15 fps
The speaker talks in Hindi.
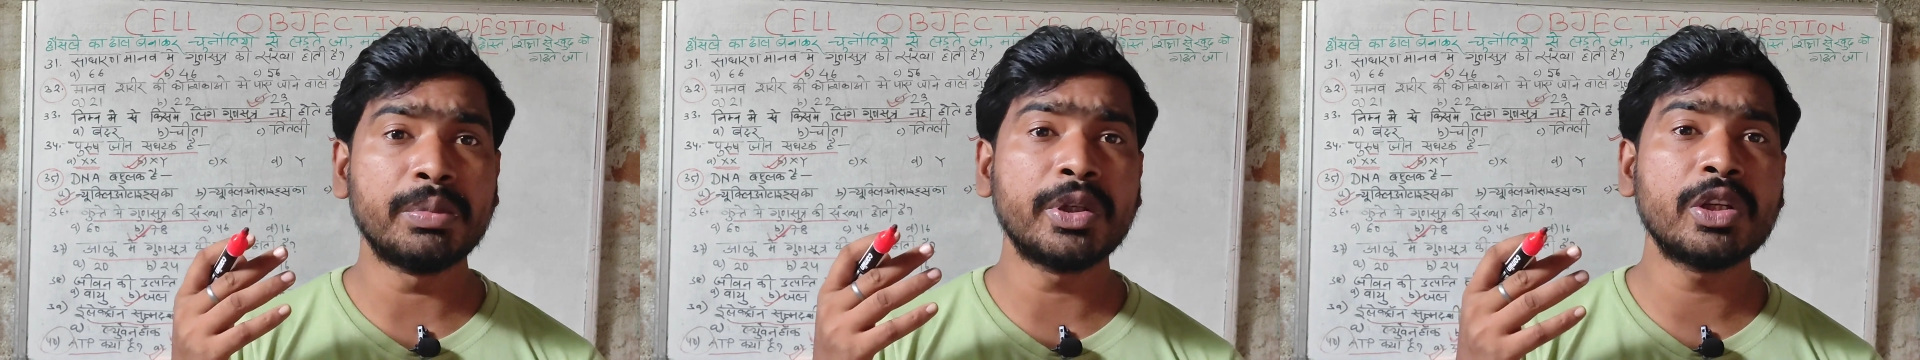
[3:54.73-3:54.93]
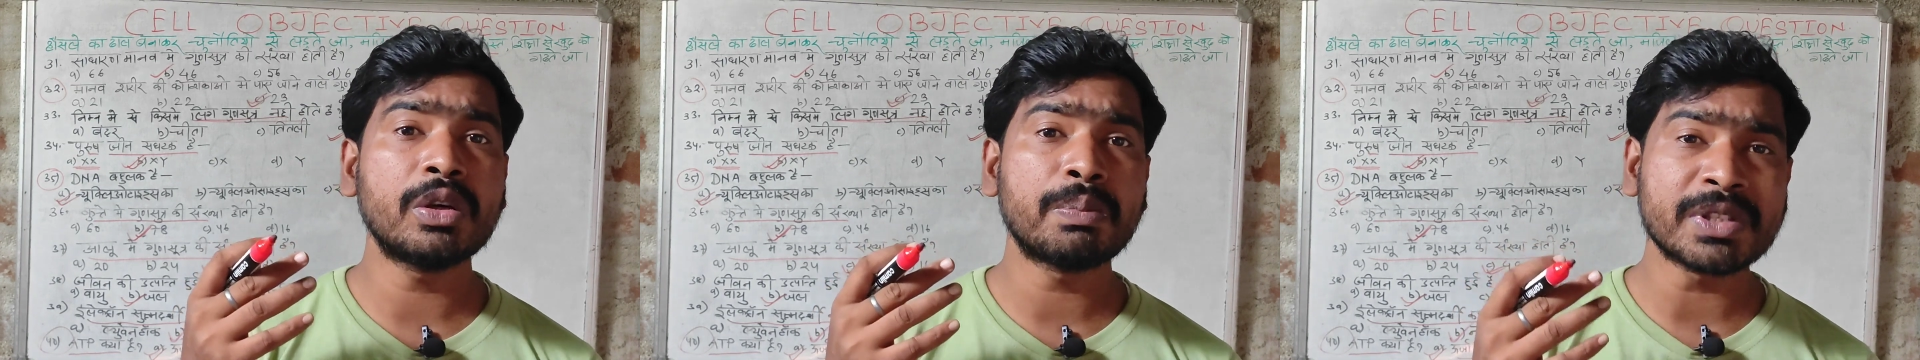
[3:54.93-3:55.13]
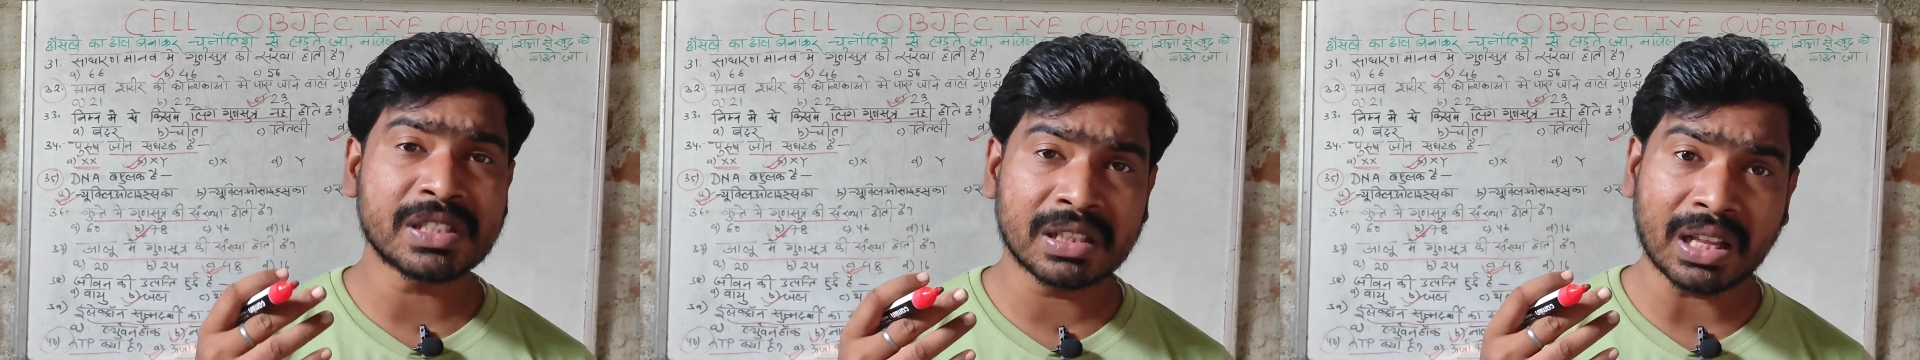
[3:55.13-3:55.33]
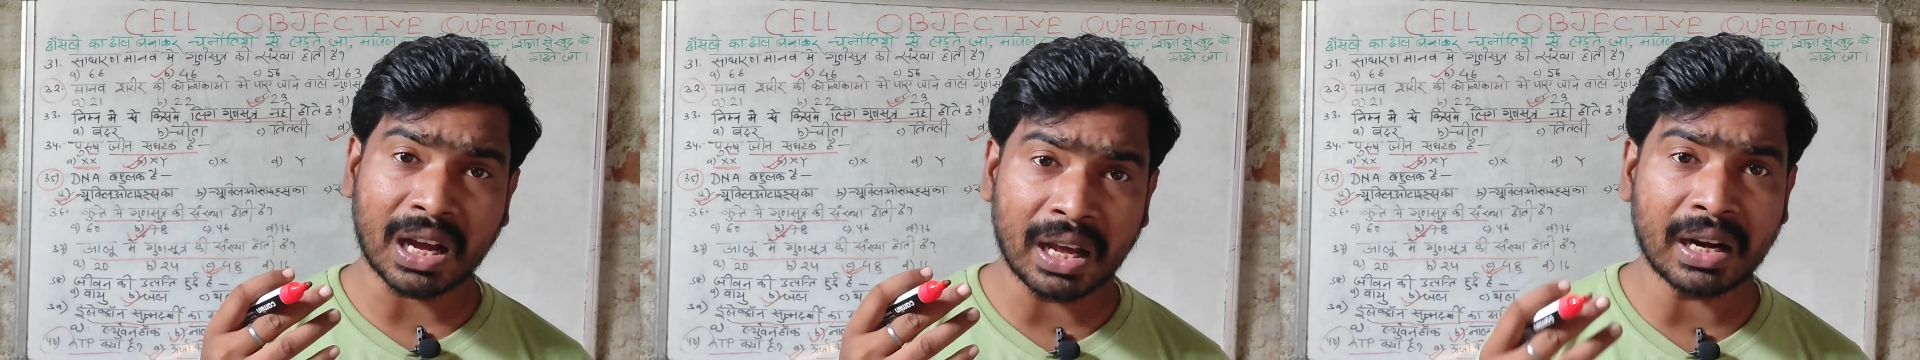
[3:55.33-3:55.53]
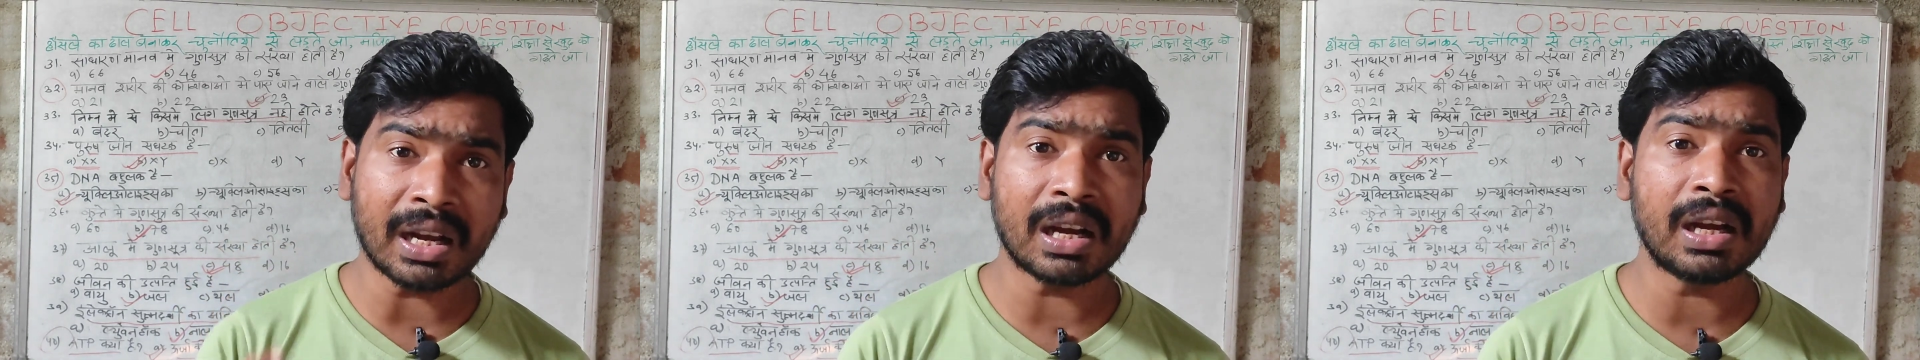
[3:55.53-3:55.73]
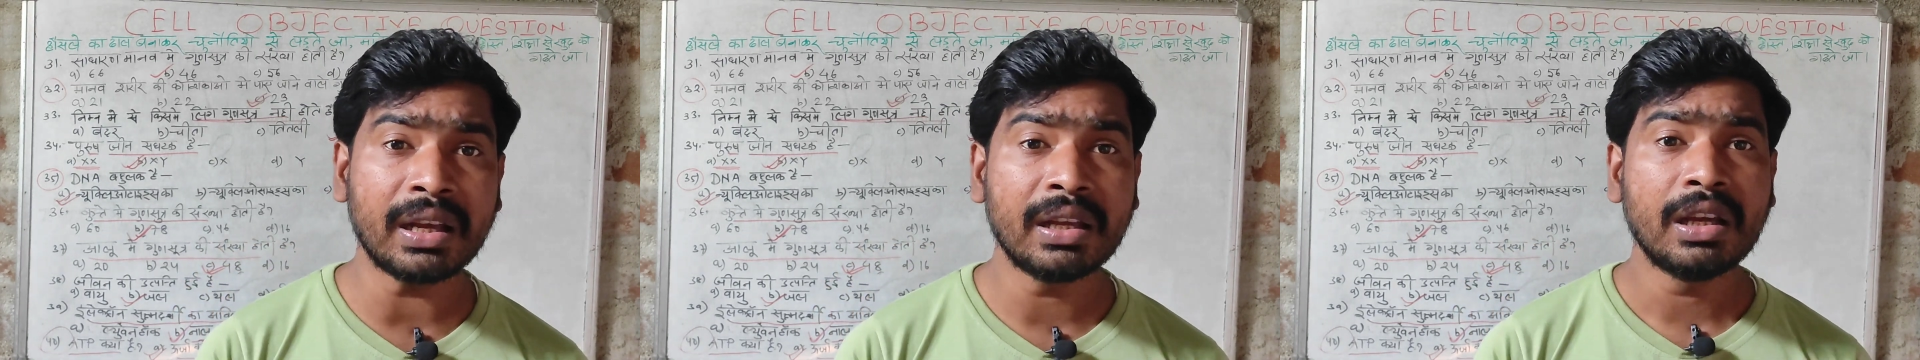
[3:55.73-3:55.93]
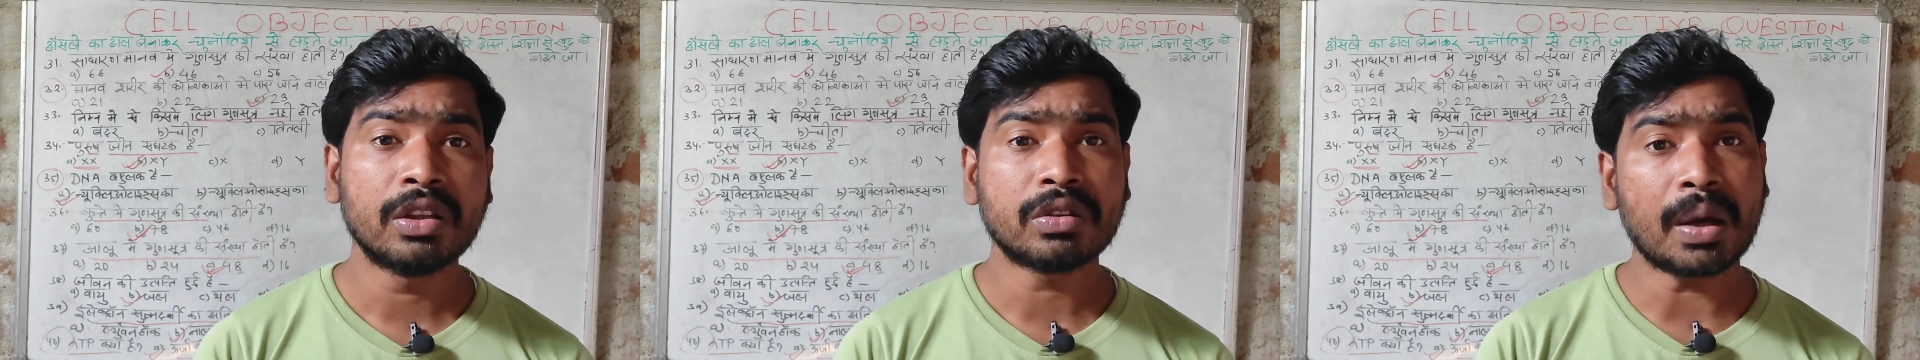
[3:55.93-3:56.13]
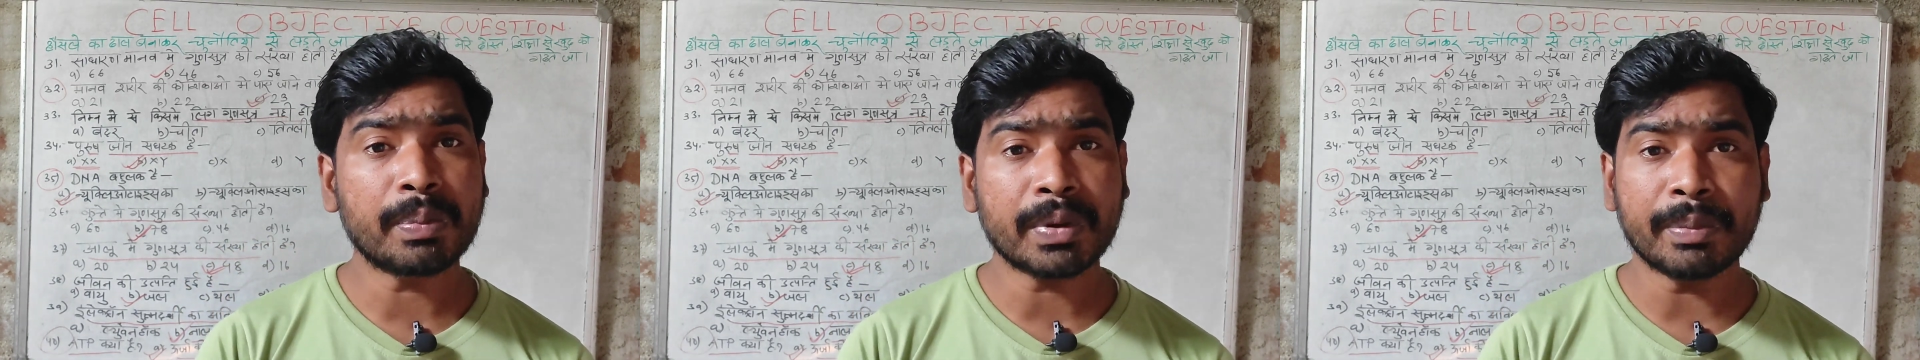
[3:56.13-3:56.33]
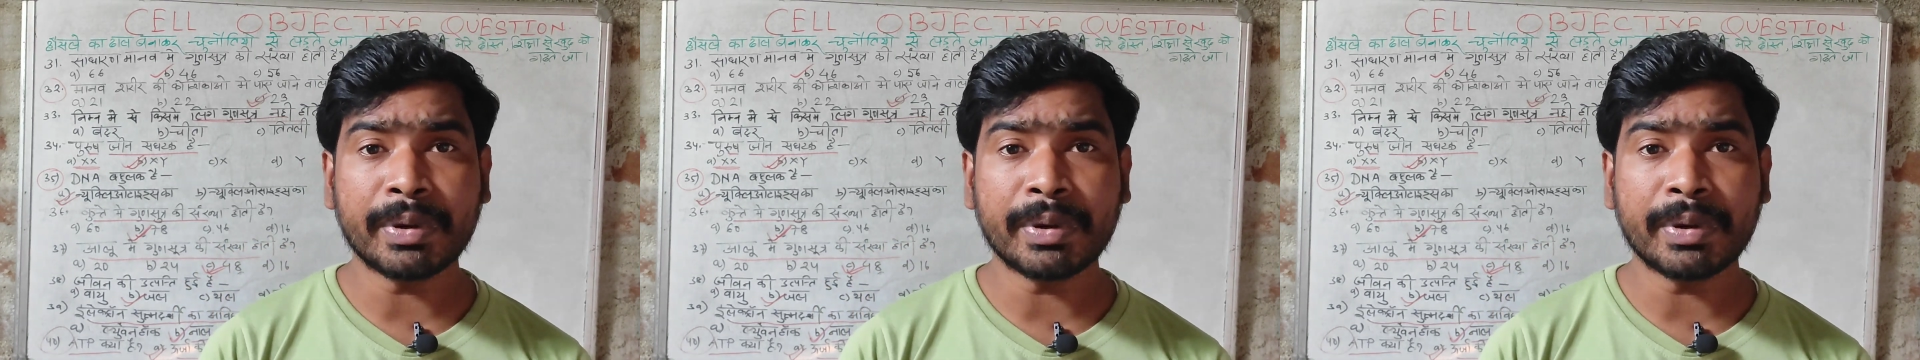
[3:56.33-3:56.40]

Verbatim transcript: वीडियो पसंद आ रहा है तो आप